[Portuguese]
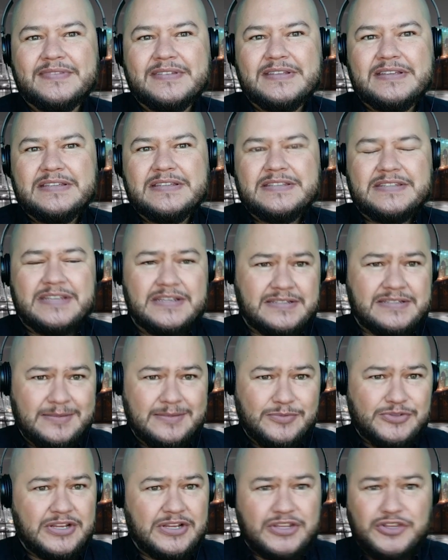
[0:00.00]
Se
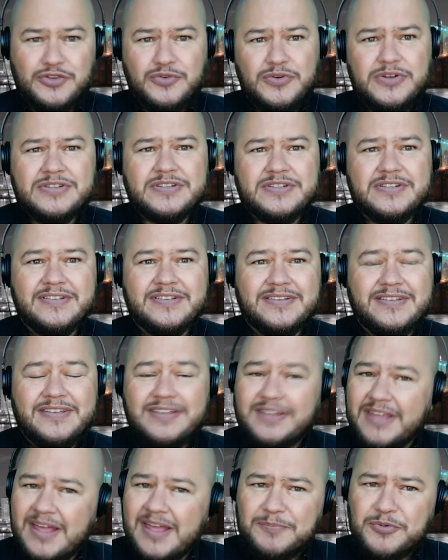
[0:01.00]
estamos aqui hoje,
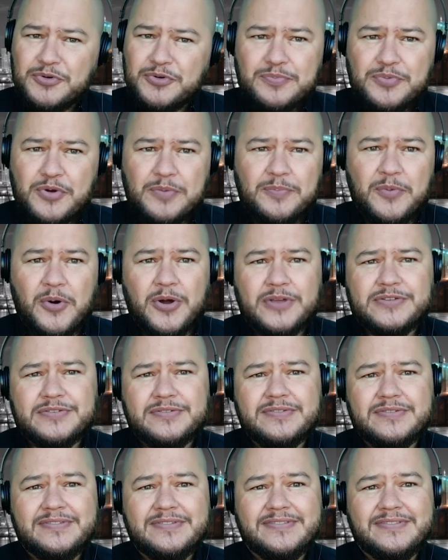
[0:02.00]
é por um propósito.
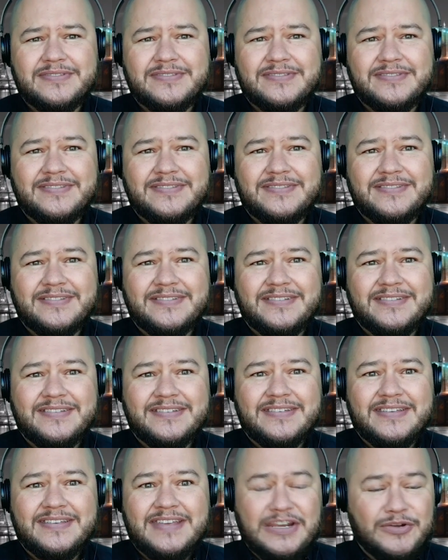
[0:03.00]

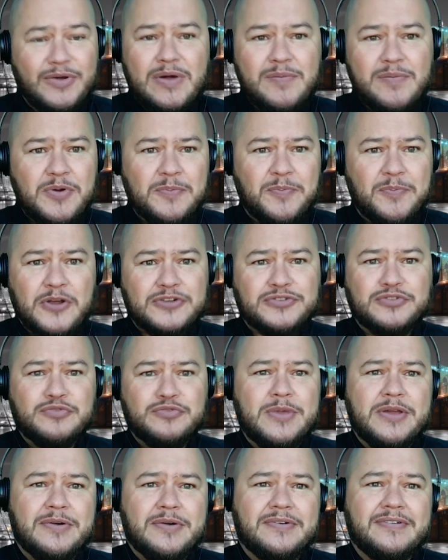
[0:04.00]
E não é um propósito
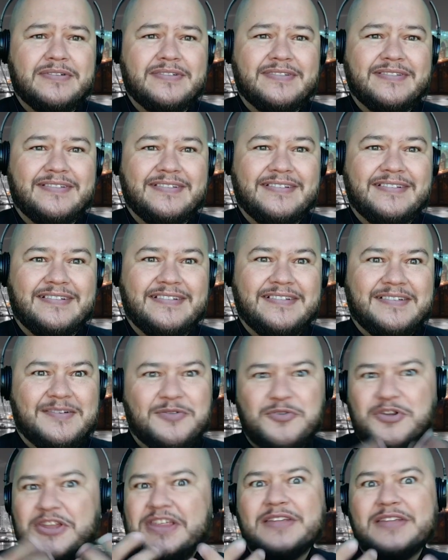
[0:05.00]
meu. O
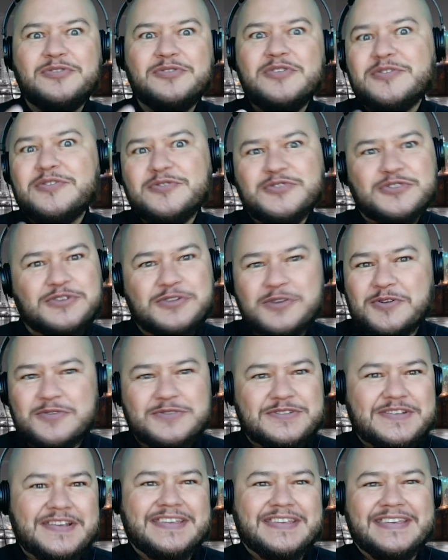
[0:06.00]
Criador nos trouxe
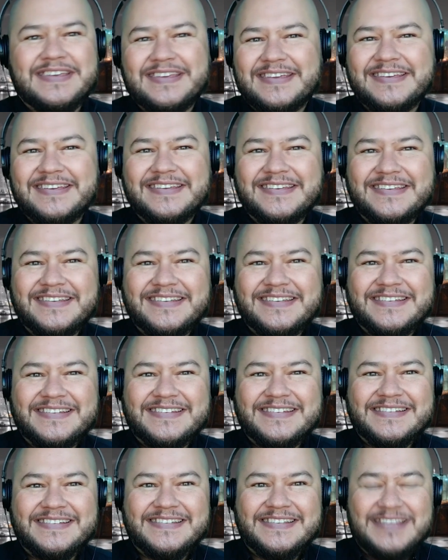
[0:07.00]
aqui.
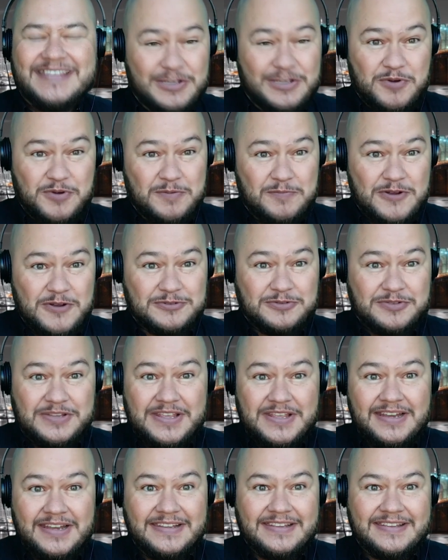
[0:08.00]
E o propósito
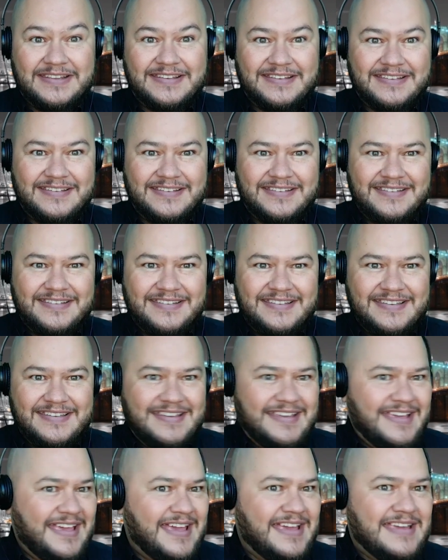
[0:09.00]
dele
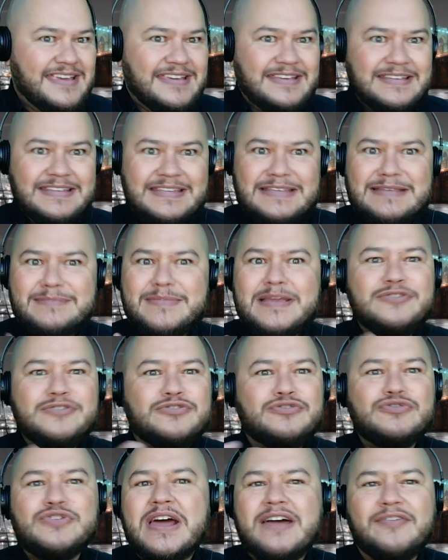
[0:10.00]
é
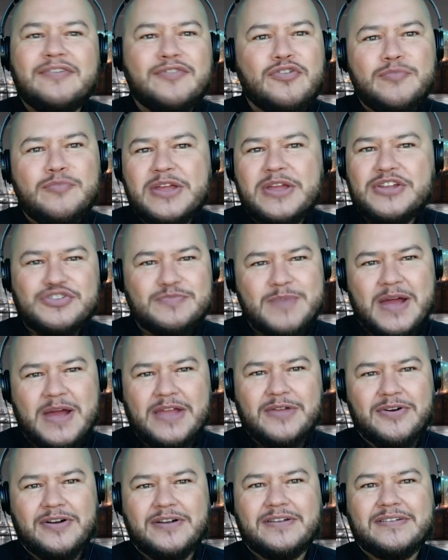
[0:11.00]
imensuravelmente
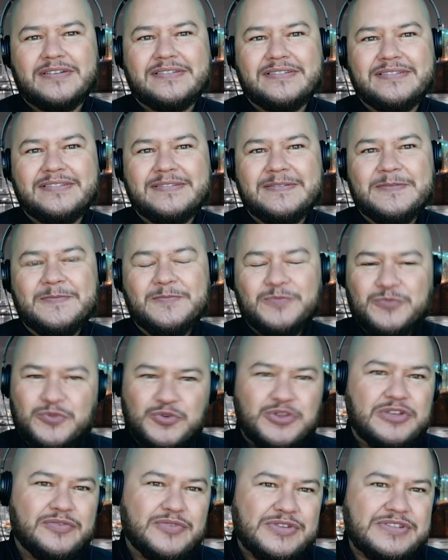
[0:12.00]
maior do
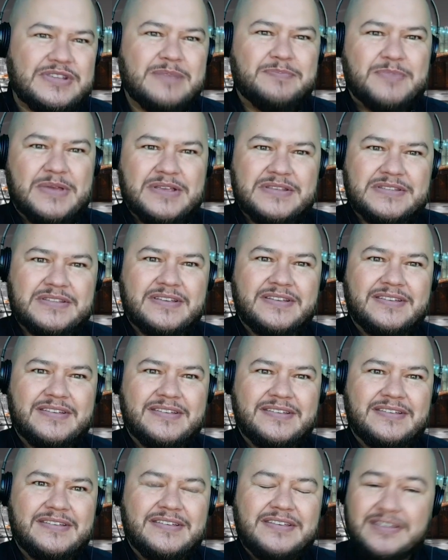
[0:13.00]
que você pensa
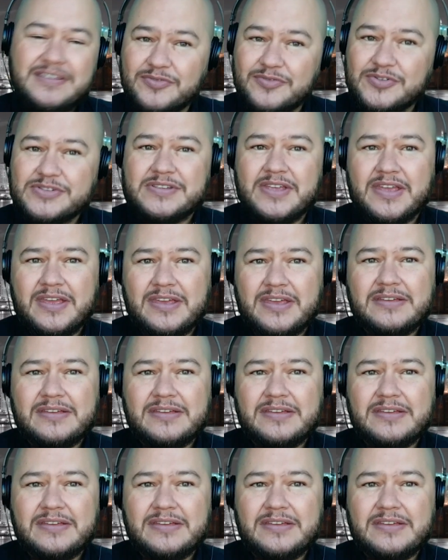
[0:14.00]
que você é.